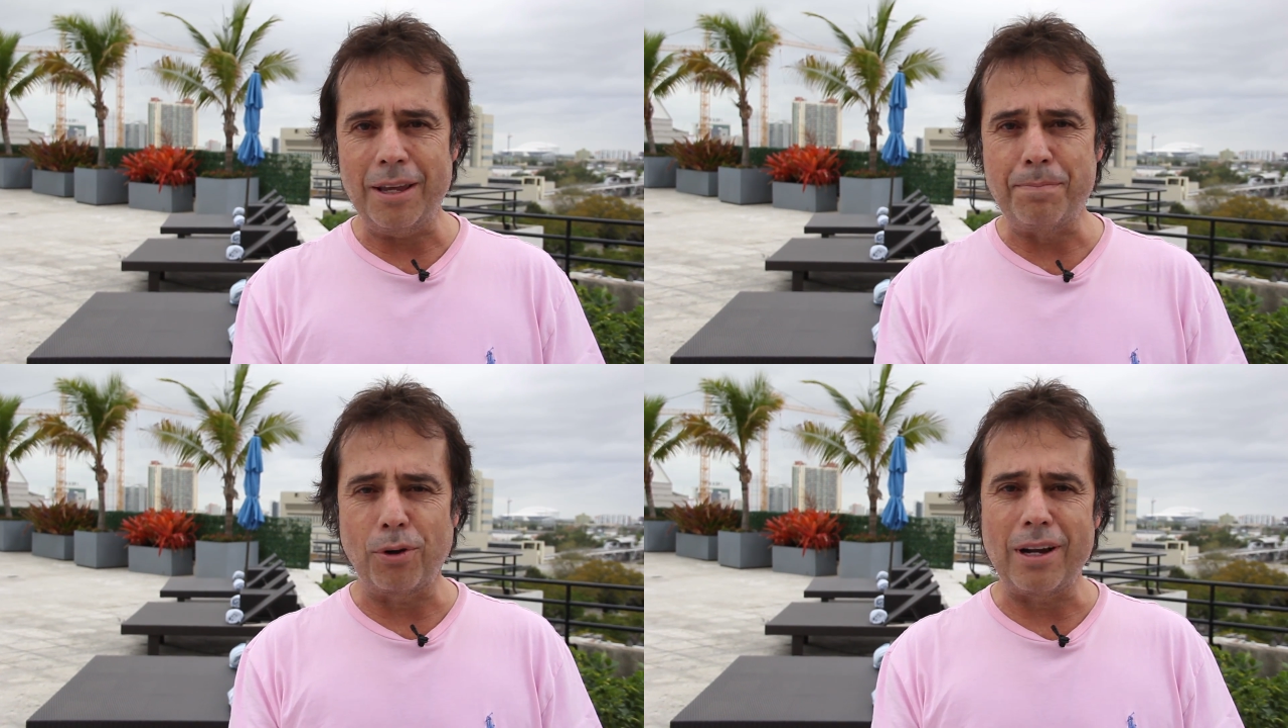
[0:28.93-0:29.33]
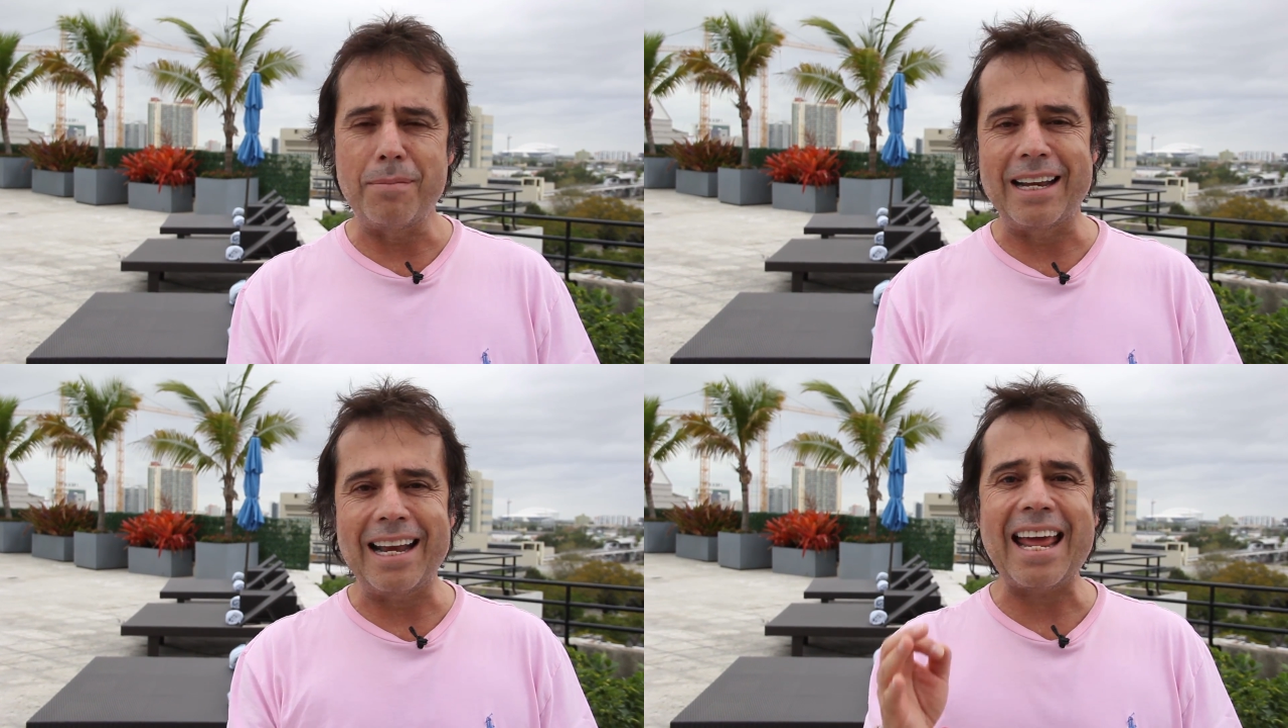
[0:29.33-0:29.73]
y por
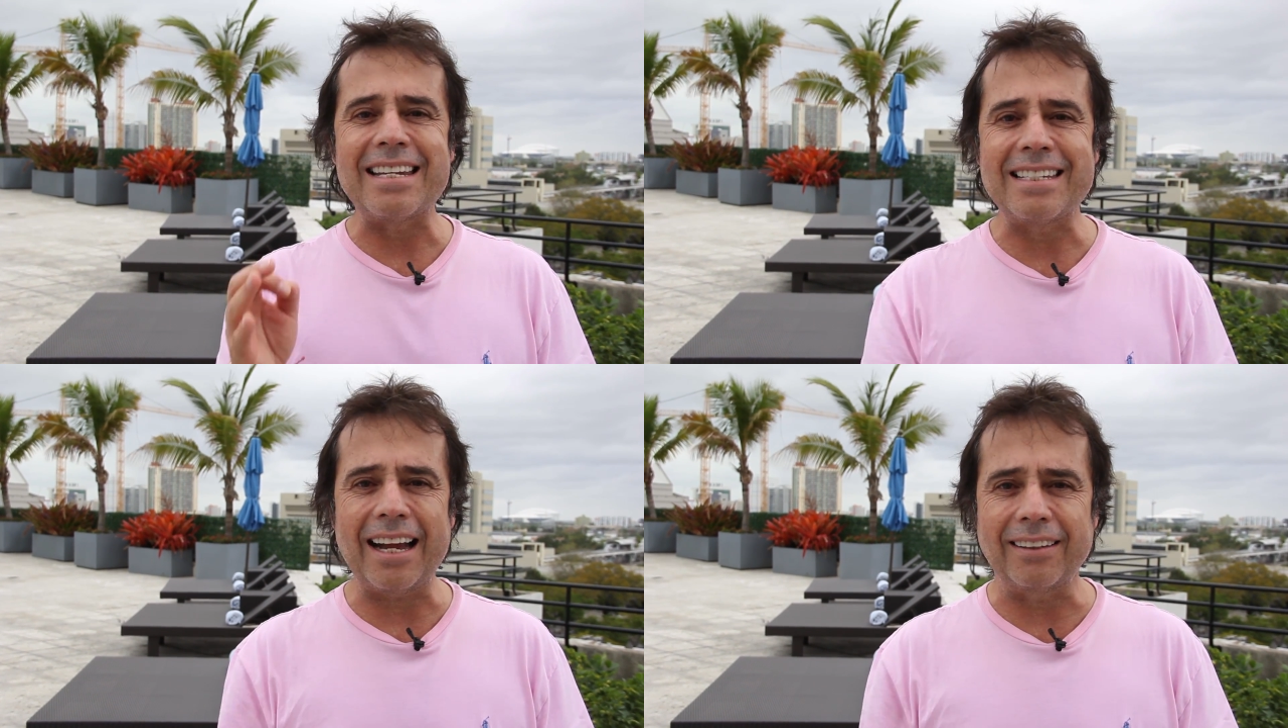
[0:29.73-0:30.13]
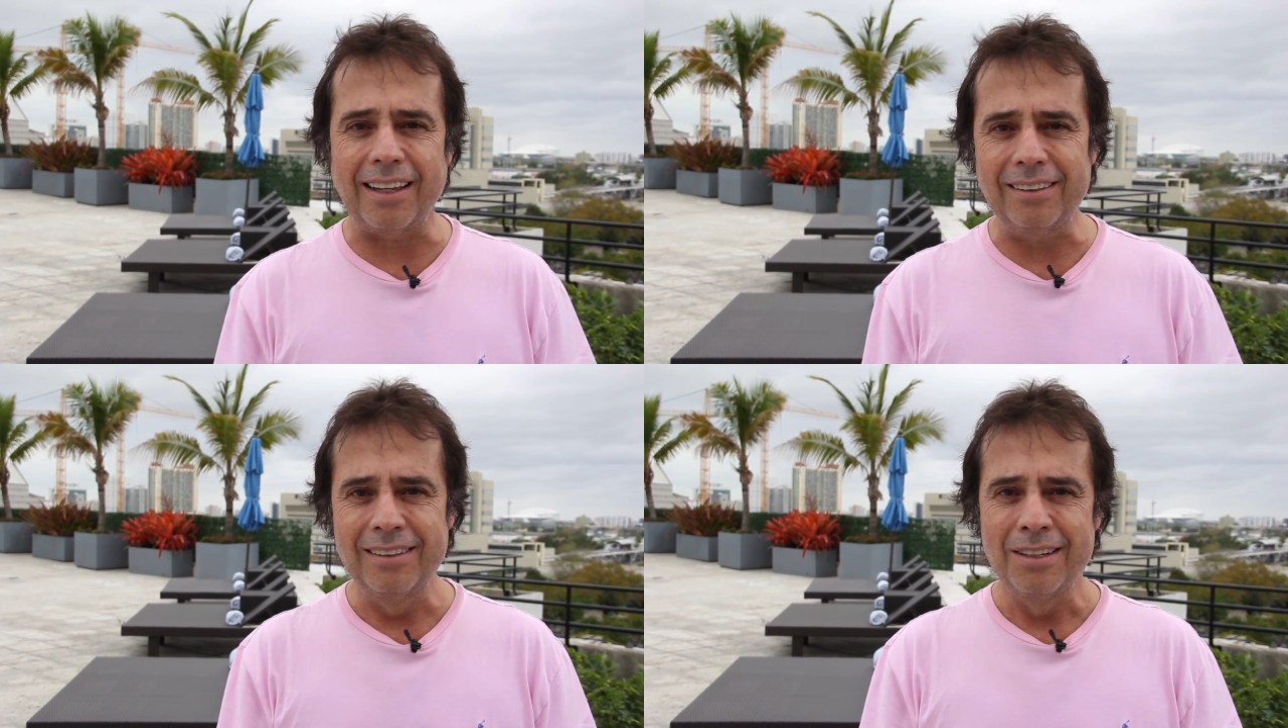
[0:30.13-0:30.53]
la manera
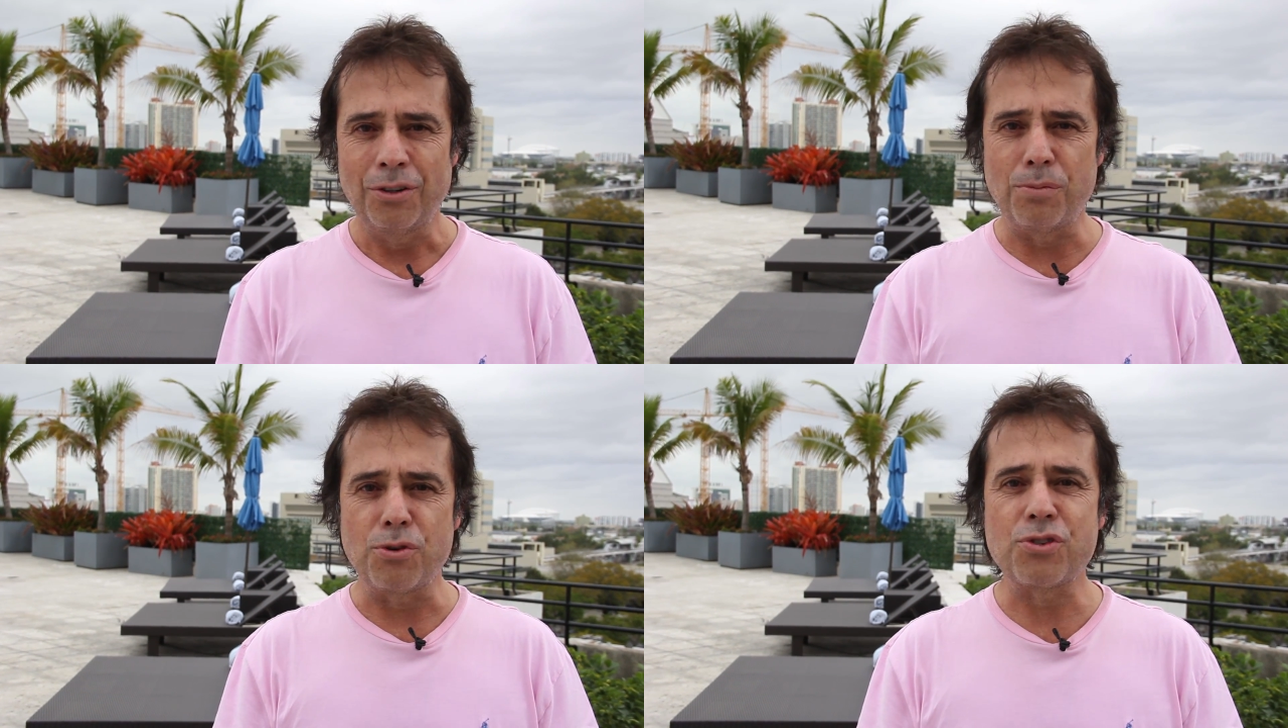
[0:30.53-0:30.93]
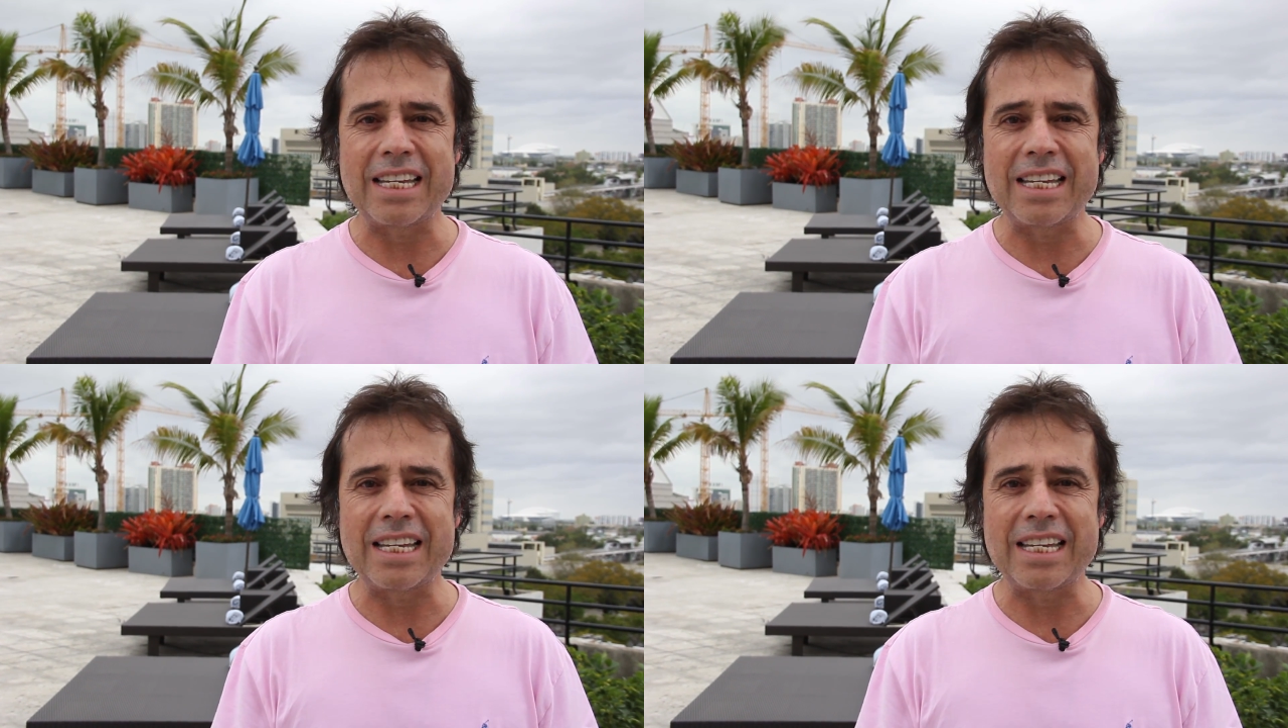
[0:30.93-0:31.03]
exacta como